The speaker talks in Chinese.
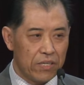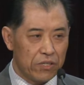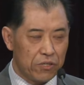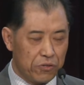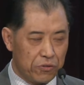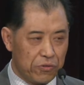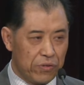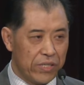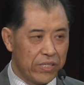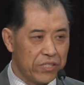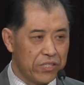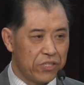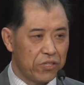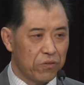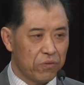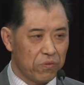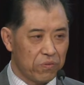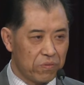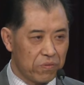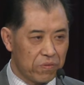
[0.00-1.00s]
寻
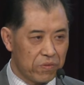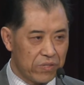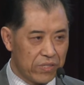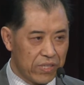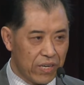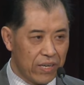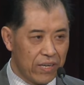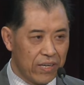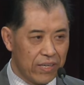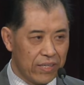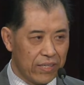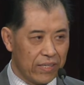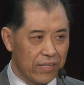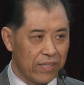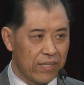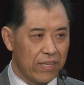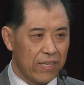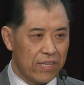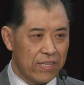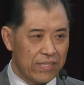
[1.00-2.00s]
求真理、
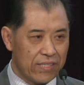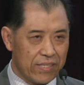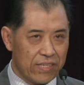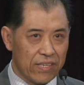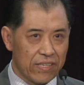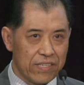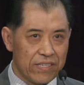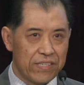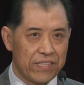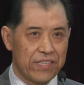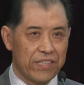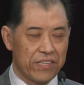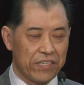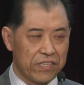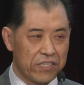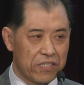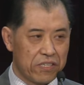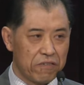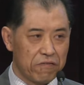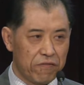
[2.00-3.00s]
警醒
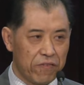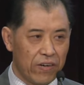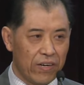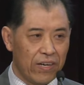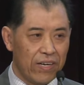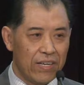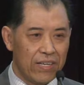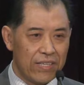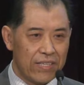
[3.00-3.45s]
侍奉？